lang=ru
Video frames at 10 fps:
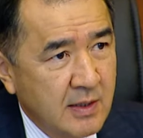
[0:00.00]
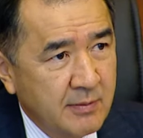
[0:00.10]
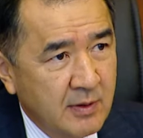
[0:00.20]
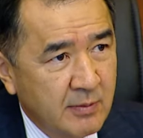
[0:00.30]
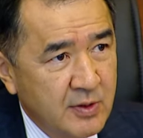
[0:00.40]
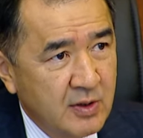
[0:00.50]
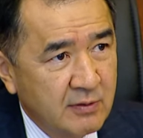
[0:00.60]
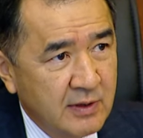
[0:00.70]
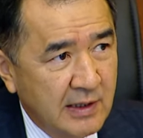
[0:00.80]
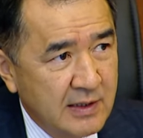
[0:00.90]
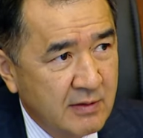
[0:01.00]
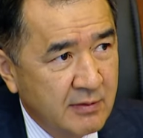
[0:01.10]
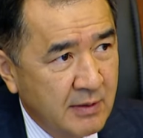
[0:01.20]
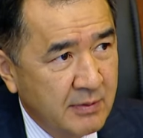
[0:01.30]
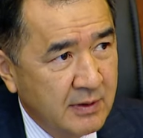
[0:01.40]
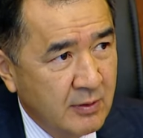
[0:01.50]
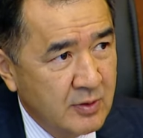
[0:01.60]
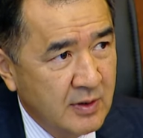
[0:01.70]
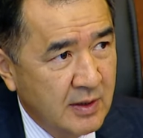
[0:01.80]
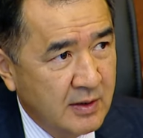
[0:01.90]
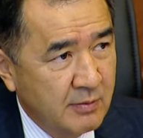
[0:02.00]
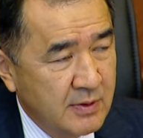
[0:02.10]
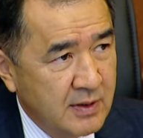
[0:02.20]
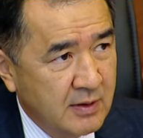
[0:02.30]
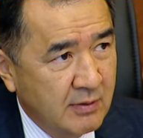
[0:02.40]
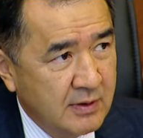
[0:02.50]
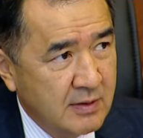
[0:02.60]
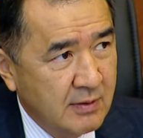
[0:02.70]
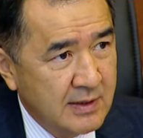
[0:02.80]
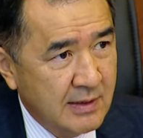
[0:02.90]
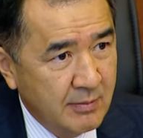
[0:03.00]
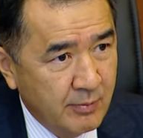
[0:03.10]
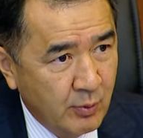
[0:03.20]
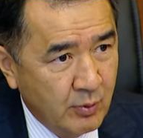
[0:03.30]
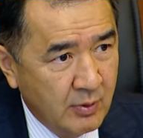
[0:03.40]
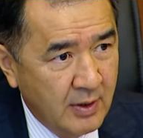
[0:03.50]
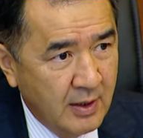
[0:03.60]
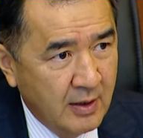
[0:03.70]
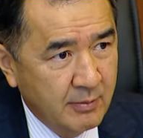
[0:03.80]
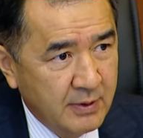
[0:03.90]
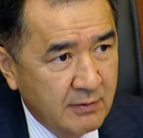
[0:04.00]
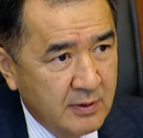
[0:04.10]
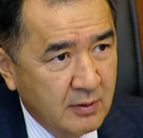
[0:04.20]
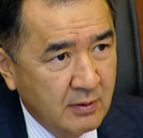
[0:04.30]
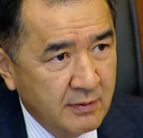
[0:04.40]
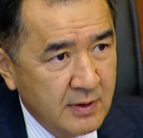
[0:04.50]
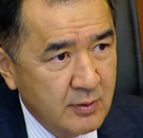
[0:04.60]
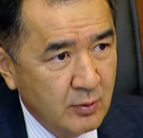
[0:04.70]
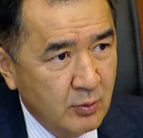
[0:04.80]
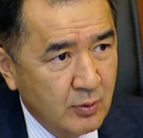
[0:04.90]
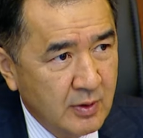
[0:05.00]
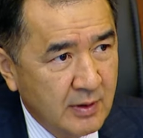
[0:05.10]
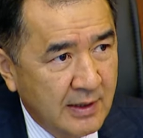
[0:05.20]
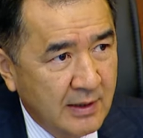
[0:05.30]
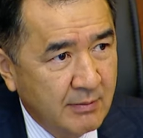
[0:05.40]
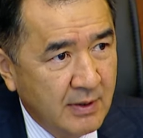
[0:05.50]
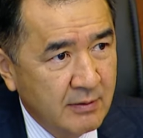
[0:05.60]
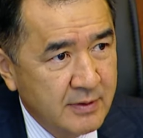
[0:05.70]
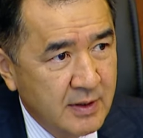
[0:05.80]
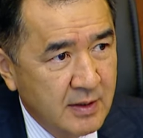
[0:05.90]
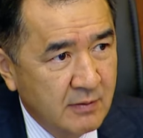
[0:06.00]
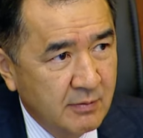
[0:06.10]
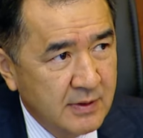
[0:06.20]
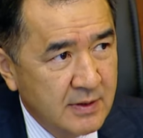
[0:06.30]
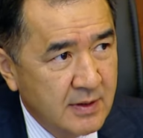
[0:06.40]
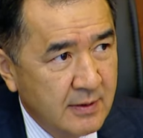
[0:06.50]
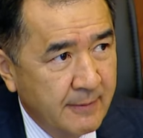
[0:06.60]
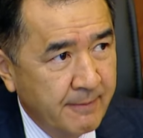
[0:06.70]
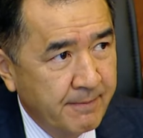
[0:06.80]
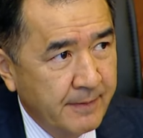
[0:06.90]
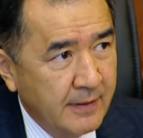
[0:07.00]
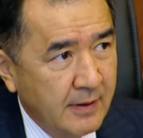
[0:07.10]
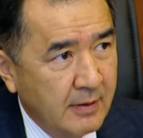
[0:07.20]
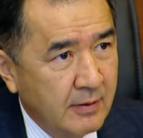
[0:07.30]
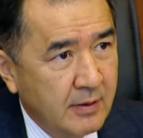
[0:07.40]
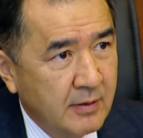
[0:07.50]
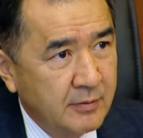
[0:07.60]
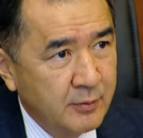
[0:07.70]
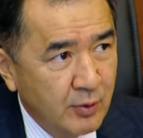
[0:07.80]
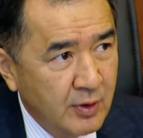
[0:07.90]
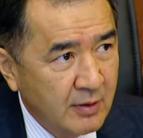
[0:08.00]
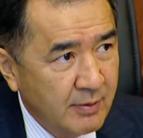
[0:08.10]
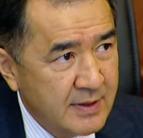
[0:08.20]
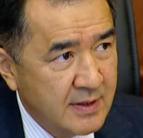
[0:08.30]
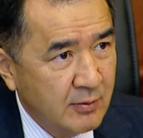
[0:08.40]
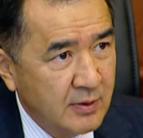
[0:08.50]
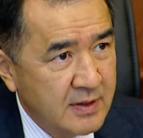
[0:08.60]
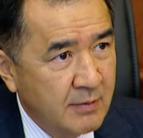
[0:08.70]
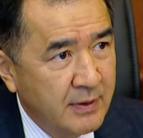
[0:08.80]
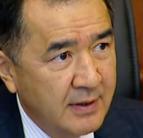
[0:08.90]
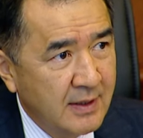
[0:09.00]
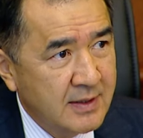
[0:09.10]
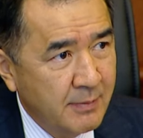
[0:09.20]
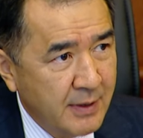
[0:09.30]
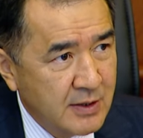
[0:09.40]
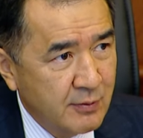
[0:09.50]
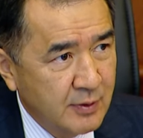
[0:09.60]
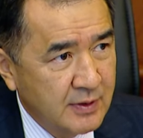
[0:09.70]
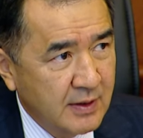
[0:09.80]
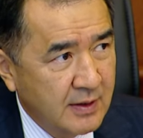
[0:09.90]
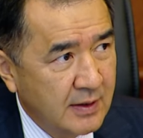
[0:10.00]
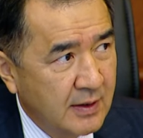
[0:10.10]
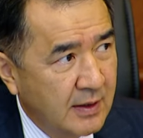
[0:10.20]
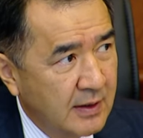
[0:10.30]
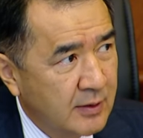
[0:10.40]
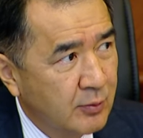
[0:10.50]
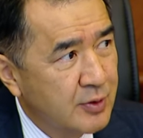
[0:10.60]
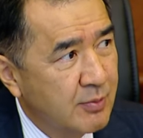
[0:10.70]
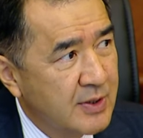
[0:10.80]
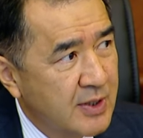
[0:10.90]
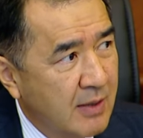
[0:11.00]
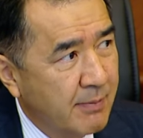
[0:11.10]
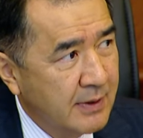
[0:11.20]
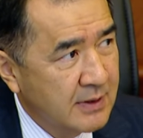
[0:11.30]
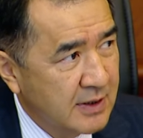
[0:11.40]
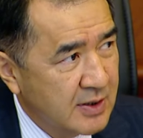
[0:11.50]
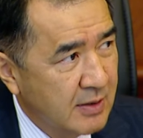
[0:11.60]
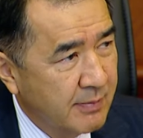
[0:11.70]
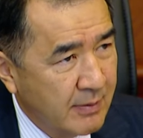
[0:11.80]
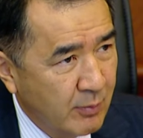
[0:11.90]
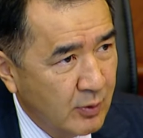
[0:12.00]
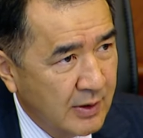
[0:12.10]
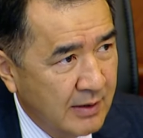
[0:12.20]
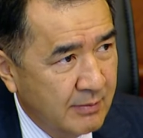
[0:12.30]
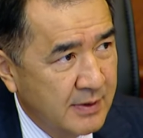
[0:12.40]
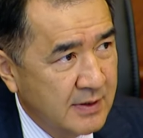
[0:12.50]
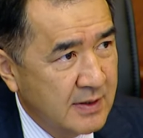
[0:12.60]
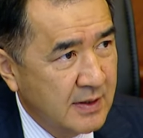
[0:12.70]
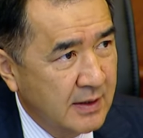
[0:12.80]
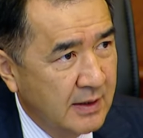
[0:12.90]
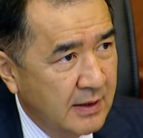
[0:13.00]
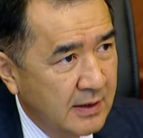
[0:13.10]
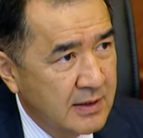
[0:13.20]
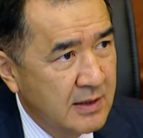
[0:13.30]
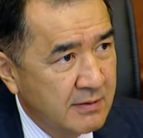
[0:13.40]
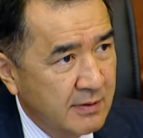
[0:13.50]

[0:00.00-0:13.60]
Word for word: на самом деле большие выделяются в рамках дорожной карты бизнеса 2020 по подведению инфраструктуры для малого и среднего бизнеса. Э, другие области у нас дополнительно запрашивают деньги. Это очень большая поддержка, подмога для бизнеса. Если